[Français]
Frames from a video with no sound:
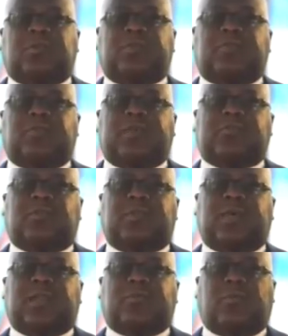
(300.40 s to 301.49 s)
au niveau
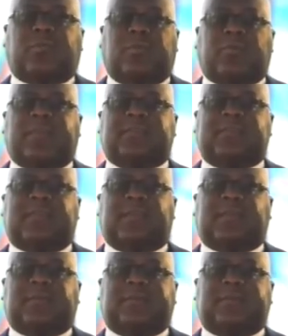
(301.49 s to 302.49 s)
national qu'au provincial.